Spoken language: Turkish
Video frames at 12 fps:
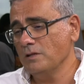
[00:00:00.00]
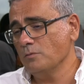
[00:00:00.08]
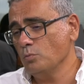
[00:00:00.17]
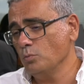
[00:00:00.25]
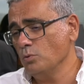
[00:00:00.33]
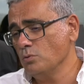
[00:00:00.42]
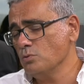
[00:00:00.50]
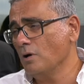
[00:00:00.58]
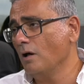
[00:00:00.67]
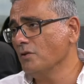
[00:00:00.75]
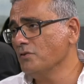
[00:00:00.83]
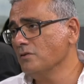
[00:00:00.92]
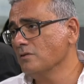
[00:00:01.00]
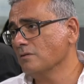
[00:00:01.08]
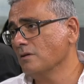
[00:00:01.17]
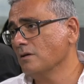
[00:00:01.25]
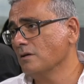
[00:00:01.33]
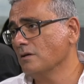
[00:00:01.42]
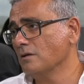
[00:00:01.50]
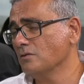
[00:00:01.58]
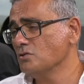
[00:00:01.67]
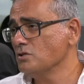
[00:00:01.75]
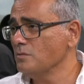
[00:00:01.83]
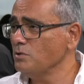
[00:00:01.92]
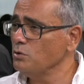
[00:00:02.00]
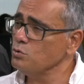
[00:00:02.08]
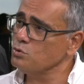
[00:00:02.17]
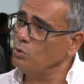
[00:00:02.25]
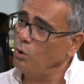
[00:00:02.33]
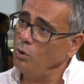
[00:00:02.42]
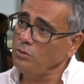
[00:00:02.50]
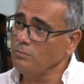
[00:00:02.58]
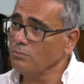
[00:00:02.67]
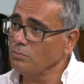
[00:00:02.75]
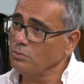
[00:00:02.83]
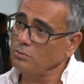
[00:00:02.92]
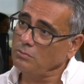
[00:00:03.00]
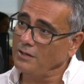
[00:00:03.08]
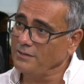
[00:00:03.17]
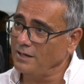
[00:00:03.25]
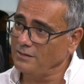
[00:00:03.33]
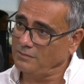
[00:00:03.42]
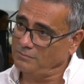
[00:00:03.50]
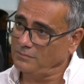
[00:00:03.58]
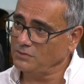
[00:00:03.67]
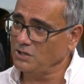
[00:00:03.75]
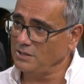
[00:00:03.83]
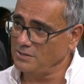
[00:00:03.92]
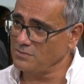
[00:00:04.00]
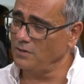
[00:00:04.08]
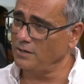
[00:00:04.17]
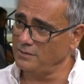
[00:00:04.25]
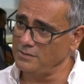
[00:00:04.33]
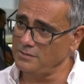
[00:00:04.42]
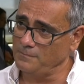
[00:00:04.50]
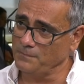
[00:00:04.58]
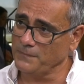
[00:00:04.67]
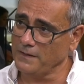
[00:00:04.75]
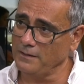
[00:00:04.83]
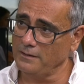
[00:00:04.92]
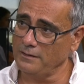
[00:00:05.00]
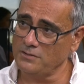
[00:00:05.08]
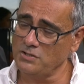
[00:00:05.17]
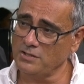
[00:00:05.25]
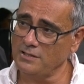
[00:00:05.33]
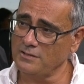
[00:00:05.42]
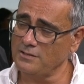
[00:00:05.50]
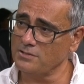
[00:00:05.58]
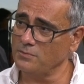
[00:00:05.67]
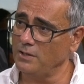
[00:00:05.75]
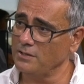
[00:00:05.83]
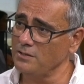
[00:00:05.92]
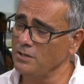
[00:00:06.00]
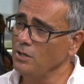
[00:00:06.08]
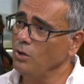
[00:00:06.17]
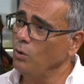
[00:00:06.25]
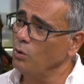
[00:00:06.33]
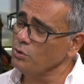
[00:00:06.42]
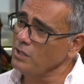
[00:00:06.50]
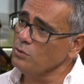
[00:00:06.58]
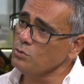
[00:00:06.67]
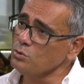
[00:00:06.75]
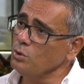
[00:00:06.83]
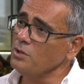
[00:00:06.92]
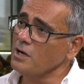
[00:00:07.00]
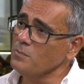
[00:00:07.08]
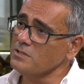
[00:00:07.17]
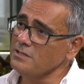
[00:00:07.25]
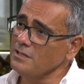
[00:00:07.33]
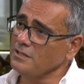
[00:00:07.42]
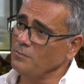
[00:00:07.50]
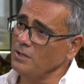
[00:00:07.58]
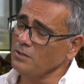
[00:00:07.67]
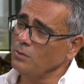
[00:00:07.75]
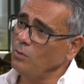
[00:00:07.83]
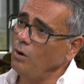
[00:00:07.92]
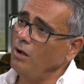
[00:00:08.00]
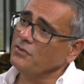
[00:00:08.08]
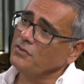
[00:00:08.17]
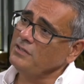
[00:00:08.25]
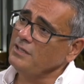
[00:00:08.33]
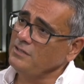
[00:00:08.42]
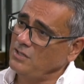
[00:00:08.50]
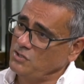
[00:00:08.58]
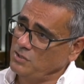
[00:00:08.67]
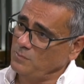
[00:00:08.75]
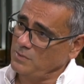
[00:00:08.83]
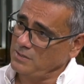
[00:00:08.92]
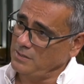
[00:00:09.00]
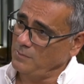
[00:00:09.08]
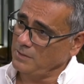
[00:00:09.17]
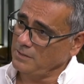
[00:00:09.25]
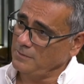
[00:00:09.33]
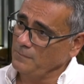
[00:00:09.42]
diyelim ki bu yüzde altın e, dışında bir de yüzde on bu aday şeyiniz vardır. E, şirketiniz vardır. Oradan yüzde on akması ne demek? O altının yediye çıkması demek.